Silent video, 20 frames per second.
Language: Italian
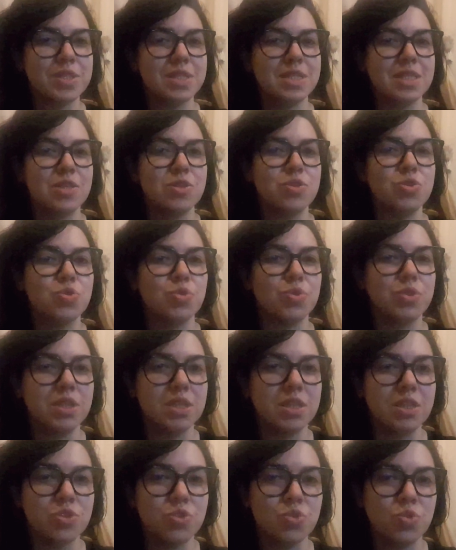senso
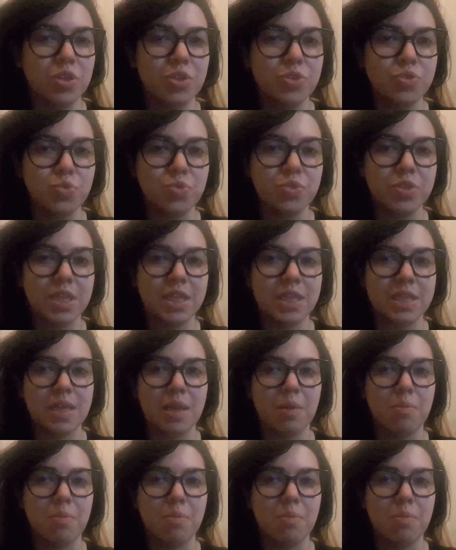di solitudine e di